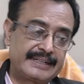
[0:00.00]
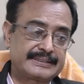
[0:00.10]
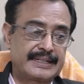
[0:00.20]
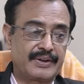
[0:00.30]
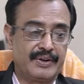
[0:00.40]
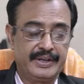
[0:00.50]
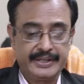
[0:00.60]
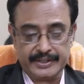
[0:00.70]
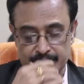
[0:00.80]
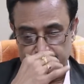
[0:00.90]
ক্যান্সার হয়
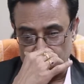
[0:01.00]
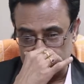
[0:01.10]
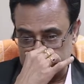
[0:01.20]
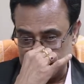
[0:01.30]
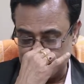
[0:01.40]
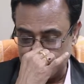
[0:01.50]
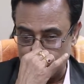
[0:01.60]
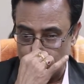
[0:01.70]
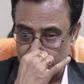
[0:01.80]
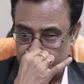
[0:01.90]
কিন্তু প্রস্টেট যেটা
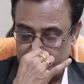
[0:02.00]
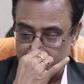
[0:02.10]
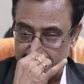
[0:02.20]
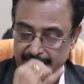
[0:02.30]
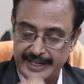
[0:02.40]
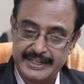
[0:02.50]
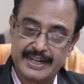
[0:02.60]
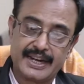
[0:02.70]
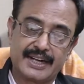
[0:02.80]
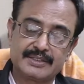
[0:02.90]
নর্মাল বিনাইন
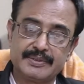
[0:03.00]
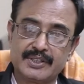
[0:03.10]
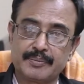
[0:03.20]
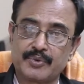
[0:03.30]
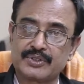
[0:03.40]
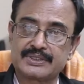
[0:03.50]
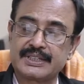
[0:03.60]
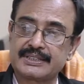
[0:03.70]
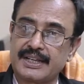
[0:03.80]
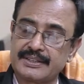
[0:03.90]
এনলার্জমেন্ট অফ
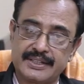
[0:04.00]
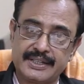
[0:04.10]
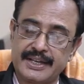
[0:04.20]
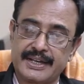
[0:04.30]
প্রস্টেট তার থেকে